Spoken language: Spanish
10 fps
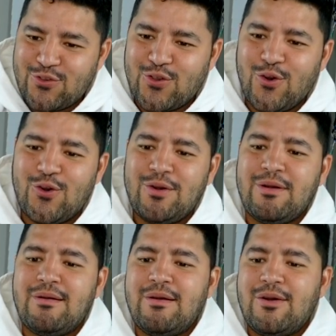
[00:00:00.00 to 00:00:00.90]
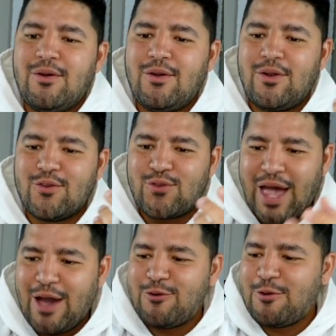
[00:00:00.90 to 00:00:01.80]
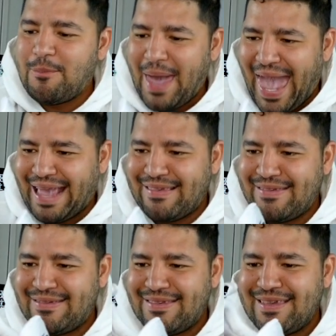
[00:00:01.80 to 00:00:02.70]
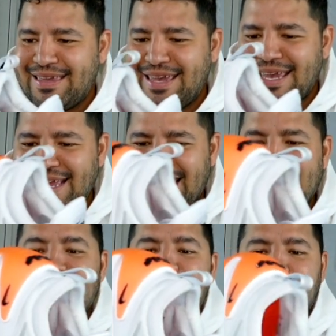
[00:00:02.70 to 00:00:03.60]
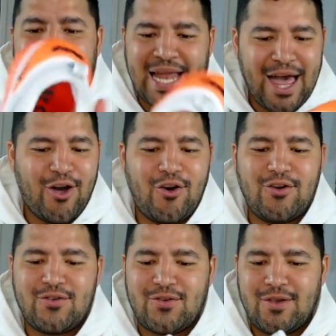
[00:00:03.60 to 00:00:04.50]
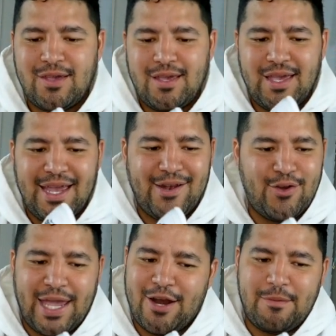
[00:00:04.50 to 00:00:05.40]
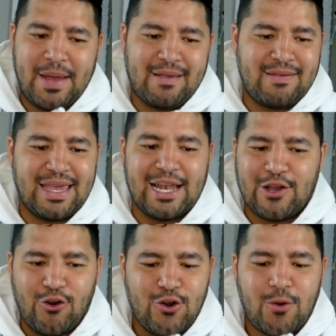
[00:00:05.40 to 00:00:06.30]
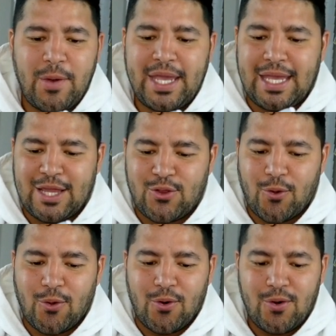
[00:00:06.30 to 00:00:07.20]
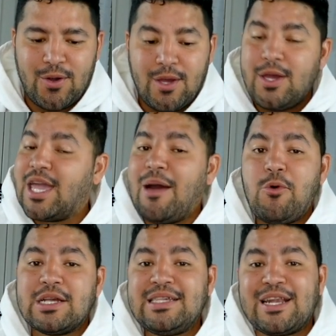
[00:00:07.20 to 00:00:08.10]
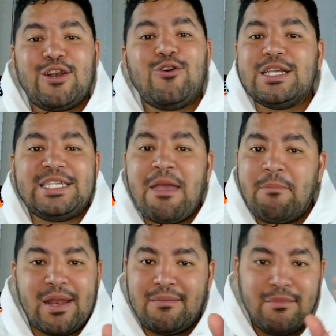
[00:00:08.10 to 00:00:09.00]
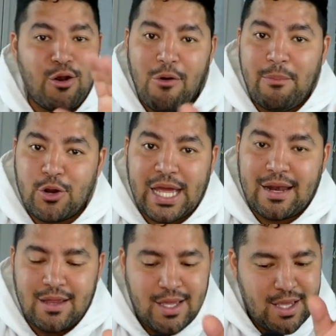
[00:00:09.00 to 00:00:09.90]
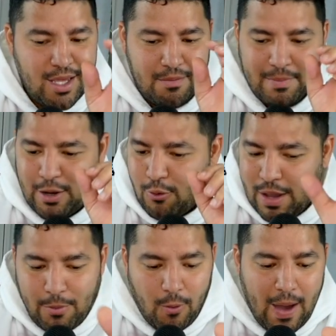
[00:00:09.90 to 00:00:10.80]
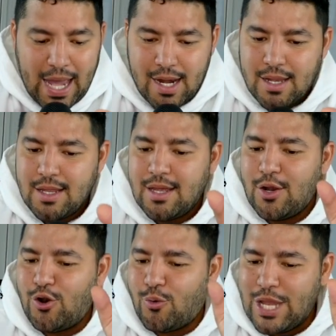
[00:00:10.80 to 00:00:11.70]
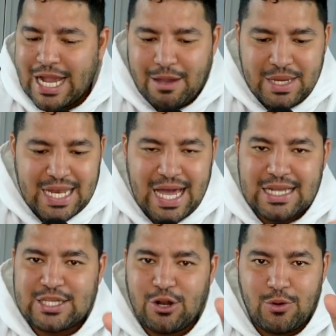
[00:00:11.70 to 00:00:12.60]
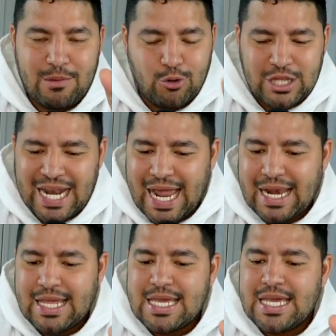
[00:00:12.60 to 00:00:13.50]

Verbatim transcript: son los Auro Max, inspirados en los Air Max, en el colorway y todo. ¿Qué vamos a hacer? Lo de siempre. Me los voy a poner, me los voy a probar, los voy a caminar, se los voy a mostrar